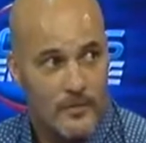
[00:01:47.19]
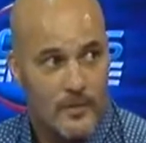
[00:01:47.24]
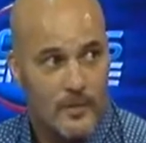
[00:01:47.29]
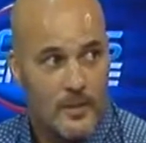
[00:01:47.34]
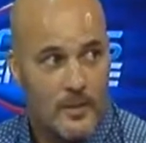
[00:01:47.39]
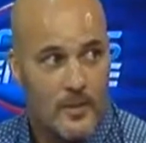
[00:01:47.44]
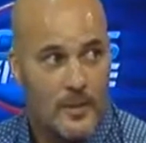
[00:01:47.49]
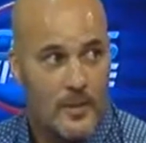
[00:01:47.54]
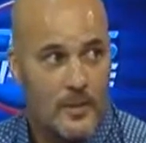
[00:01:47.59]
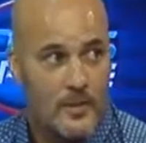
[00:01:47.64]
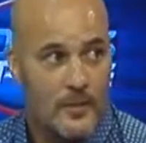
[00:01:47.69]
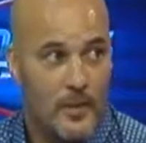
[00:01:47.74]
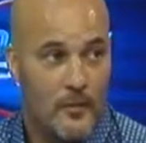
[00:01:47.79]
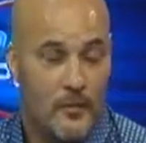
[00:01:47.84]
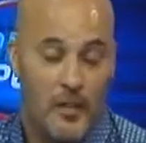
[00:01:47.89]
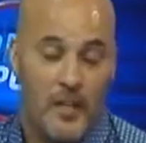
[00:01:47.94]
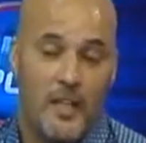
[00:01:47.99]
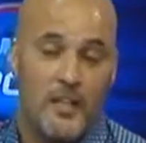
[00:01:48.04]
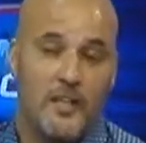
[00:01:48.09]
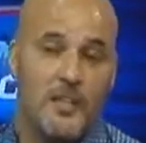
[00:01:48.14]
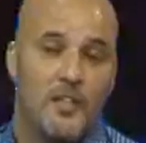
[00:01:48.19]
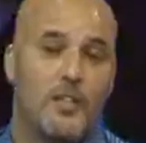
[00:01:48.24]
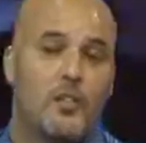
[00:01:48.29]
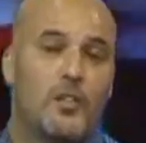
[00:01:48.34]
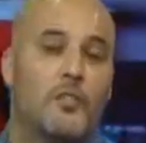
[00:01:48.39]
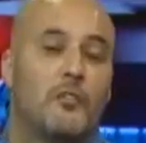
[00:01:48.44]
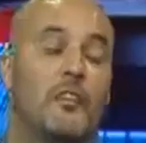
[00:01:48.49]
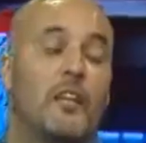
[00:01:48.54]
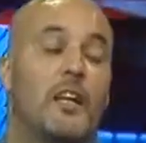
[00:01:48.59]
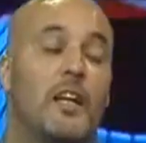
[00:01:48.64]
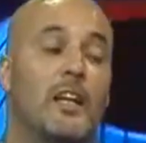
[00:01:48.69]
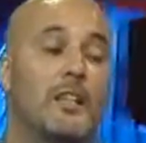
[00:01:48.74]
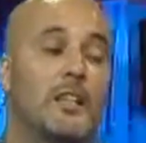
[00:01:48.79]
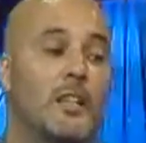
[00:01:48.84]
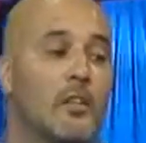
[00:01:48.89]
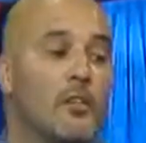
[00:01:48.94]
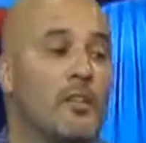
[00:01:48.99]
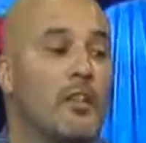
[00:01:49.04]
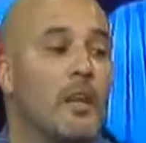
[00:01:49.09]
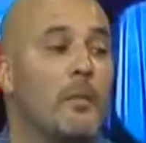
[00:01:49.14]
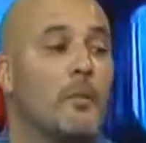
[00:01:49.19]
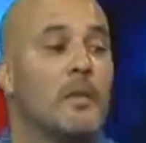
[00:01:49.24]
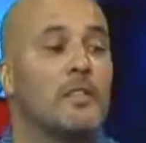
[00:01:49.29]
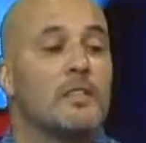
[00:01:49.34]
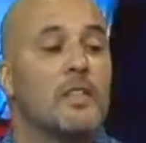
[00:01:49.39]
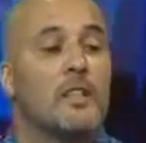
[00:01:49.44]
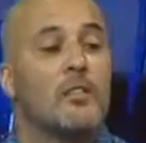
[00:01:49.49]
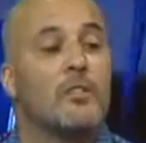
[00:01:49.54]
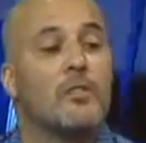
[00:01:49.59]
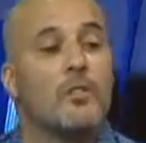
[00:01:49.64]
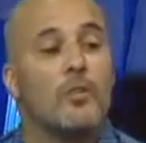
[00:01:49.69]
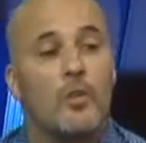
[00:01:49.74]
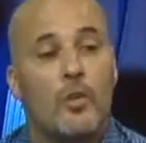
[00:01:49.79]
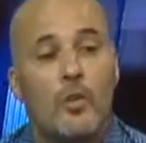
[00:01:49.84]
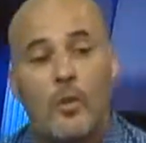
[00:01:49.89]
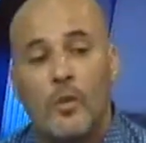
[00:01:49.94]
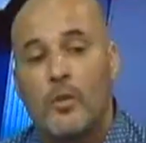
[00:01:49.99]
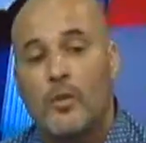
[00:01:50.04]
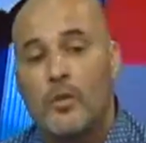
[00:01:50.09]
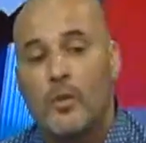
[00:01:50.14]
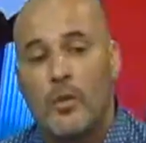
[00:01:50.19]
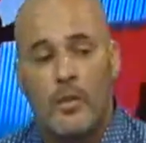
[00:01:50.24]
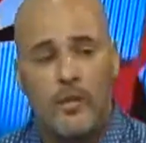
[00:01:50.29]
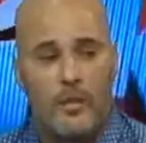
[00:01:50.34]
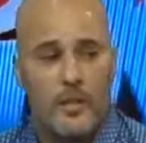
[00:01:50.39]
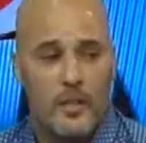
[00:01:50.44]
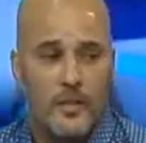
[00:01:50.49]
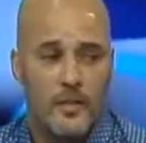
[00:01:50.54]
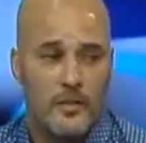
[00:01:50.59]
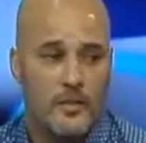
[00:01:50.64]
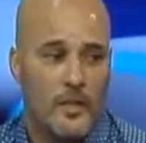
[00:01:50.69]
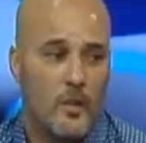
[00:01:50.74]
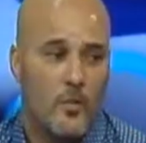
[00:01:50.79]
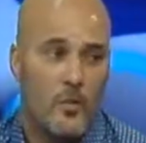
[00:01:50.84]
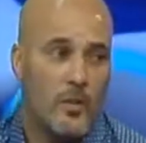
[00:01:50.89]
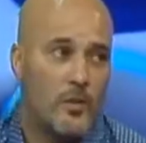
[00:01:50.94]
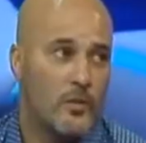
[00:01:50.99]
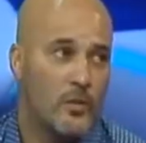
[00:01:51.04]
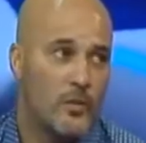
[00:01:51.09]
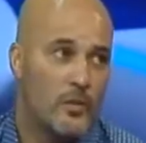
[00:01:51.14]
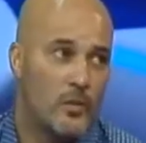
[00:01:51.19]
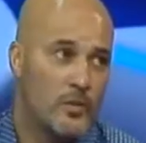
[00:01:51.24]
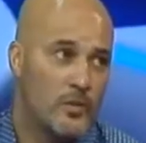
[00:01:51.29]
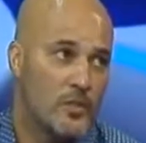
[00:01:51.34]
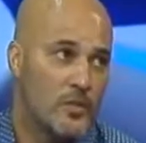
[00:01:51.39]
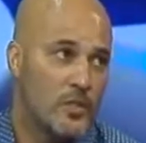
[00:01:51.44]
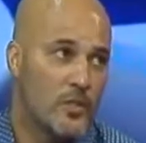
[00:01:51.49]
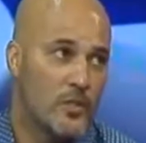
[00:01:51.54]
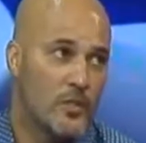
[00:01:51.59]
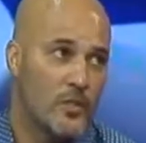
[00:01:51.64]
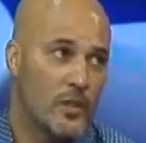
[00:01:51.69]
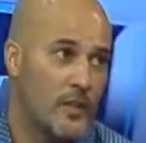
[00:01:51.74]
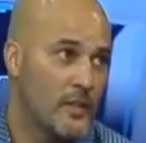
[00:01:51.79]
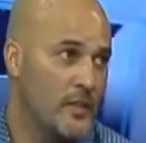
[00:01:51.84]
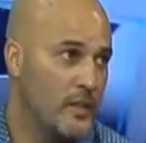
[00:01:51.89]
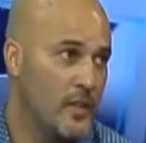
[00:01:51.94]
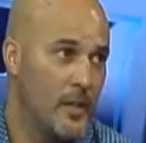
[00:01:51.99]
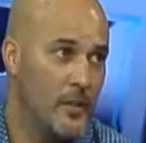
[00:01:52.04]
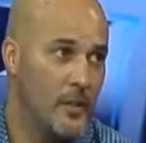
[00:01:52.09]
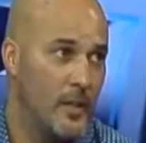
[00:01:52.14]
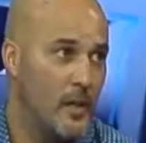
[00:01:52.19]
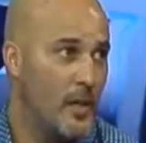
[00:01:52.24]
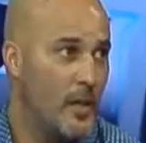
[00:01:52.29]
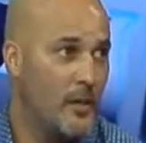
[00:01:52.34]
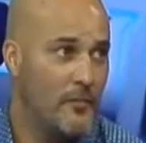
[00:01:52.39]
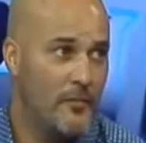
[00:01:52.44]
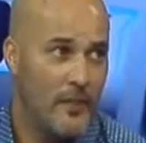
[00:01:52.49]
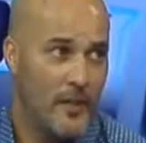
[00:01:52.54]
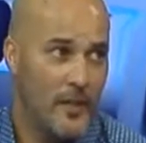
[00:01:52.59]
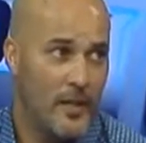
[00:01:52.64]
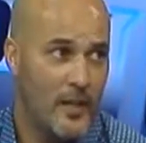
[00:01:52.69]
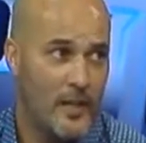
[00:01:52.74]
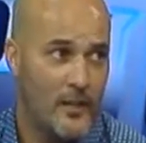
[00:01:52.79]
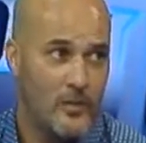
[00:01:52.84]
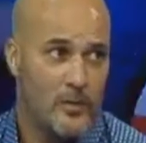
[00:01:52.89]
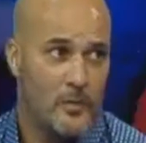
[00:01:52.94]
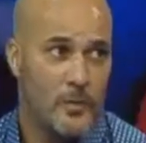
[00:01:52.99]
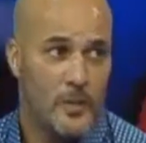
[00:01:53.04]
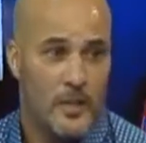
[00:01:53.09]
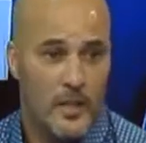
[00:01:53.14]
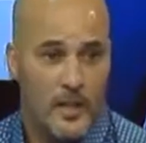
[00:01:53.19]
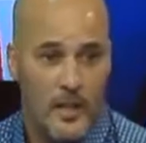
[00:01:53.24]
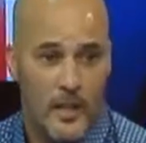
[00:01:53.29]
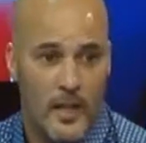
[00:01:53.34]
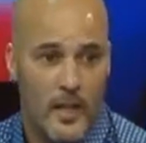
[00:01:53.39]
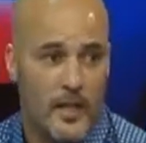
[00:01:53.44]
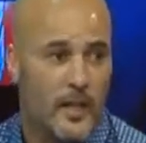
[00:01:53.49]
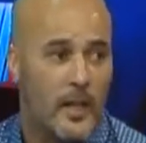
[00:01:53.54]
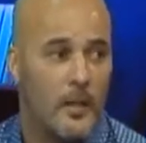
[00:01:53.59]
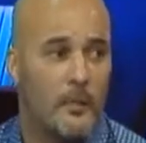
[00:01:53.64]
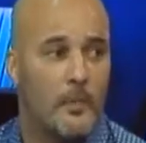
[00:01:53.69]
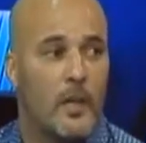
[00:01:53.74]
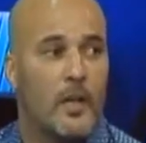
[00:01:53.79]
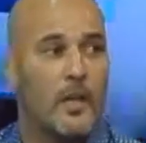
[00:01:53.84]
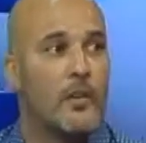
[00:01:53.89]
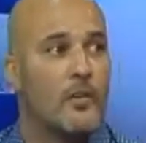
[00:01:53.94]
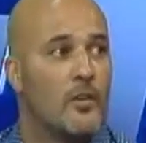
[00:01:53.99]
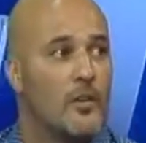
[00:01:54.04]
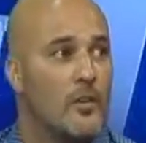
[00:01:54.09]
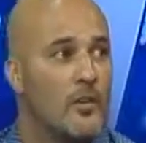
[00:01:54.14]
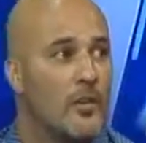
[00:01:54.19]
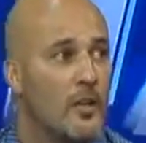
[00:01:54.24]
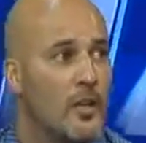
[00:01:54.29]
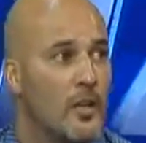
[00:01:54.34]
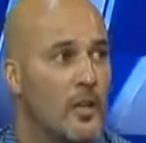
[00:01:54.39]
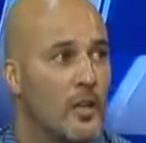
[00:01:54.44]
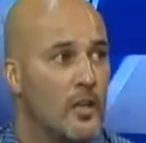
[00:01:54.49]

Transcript: Se fijan, y si no, fíjate lo que está pasando en Colón, Unión, que están jugando chicos de reserva, de AFA, eso porque la liga por ahí no,